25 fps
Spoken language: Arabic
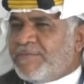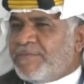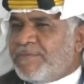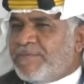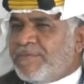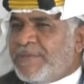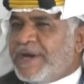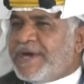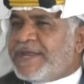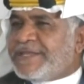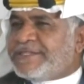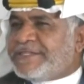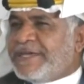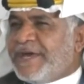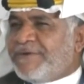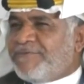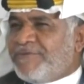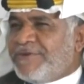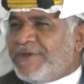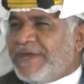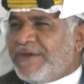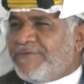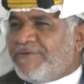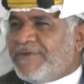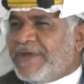مهرجان
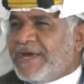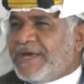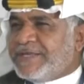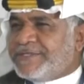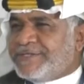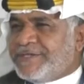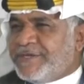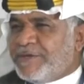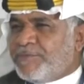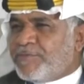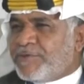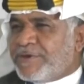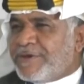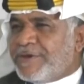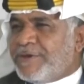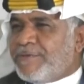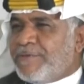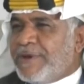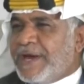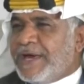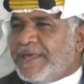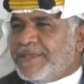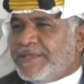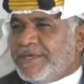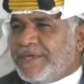في الافلاج عبق
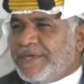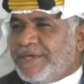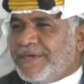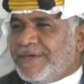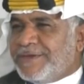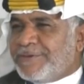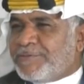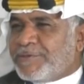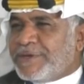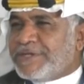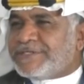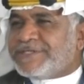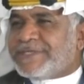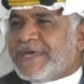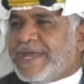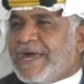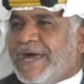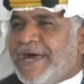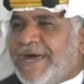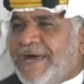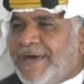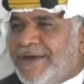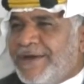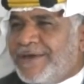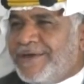الماضي بكل
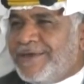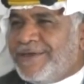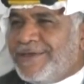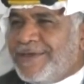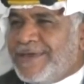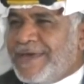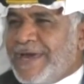صراحه